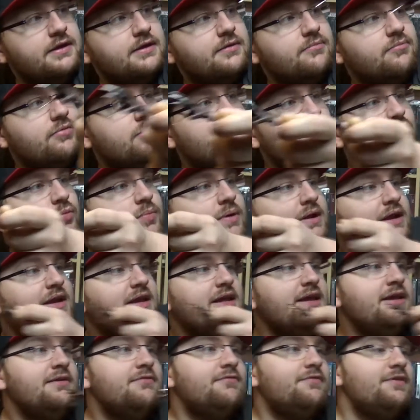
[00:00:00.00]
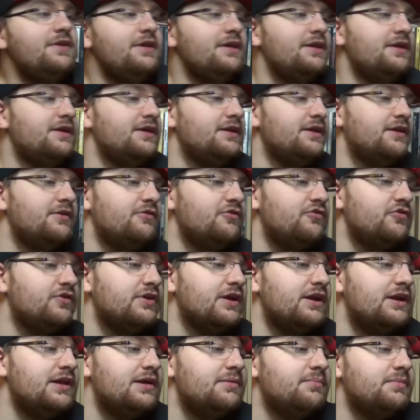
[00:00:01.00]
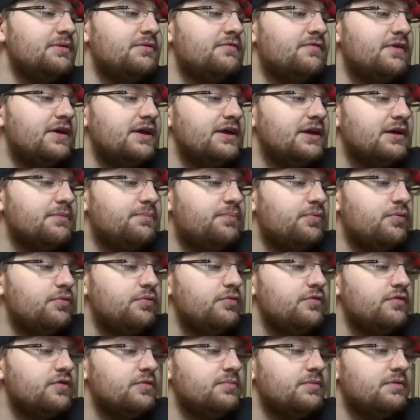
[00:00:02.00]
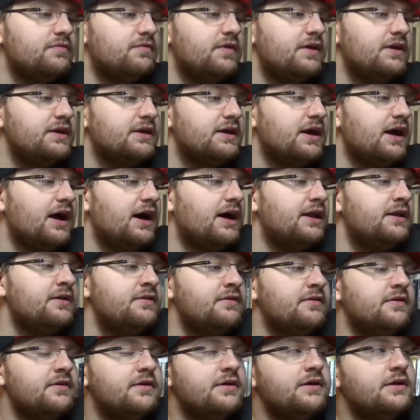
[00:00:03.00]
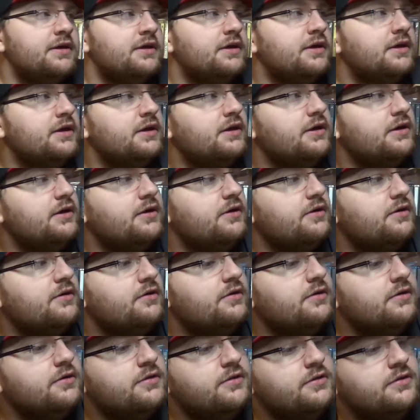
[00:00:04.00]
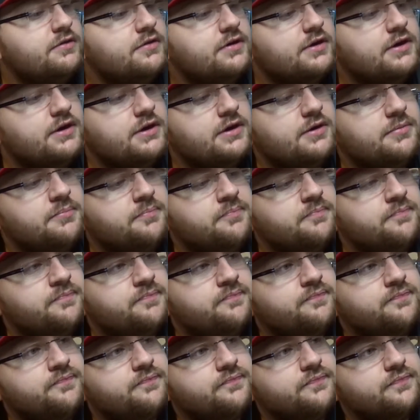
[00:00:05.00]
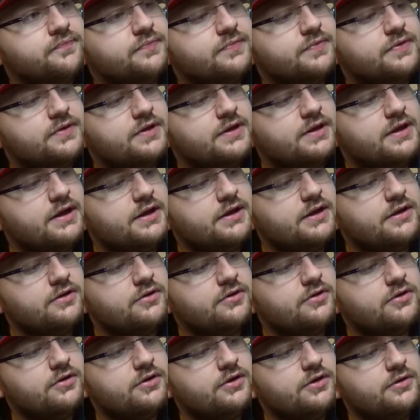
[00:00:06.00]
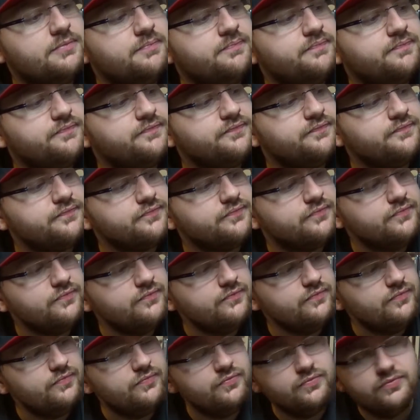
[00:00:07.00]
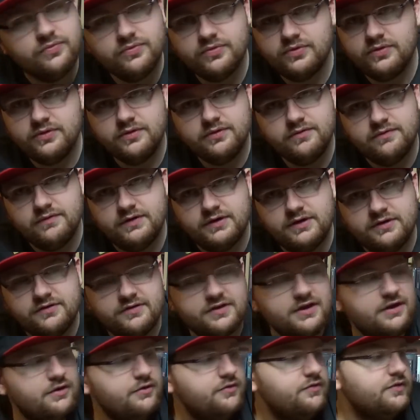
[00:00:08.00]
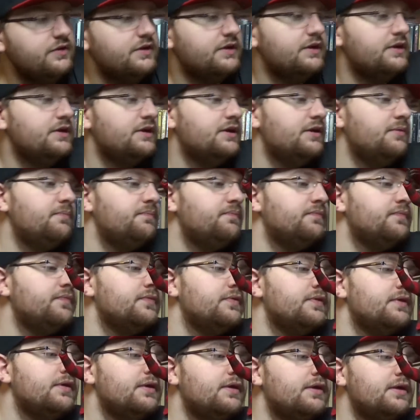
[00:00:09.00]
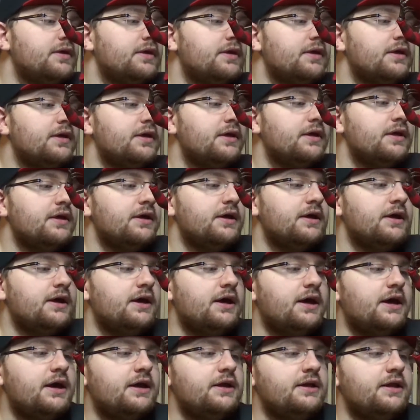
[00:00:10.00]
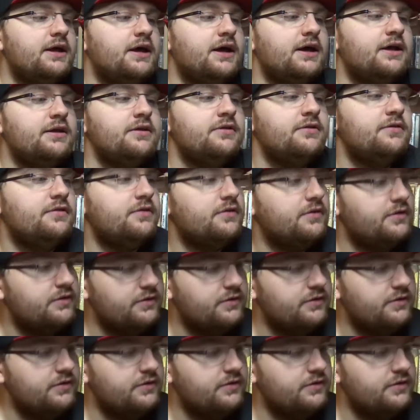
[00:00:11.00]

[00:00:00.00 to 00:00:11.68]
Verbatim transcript: Bin mal überlegen, wie ich ihn hinstelle, mit welcher Pose, mit welcher Hand. Und ähm, dann hat er noch, wenn ich es rauskriege, eine Hand,